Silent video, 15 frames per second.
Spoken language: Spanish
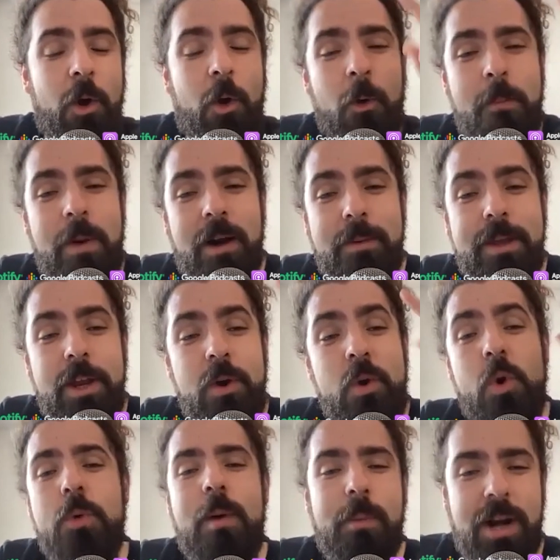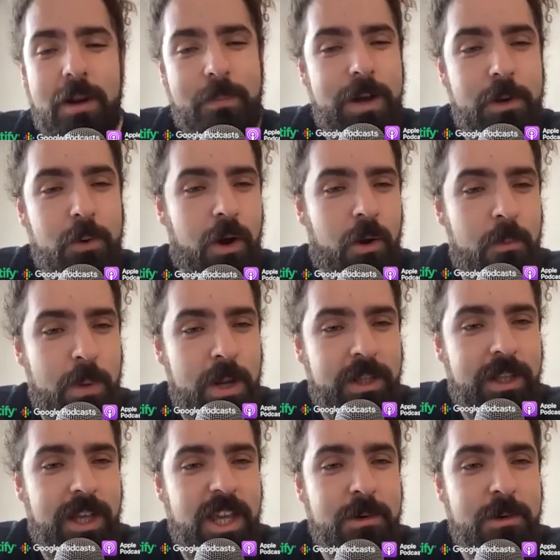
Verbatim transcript: con Barbie no iba a ver la película completa,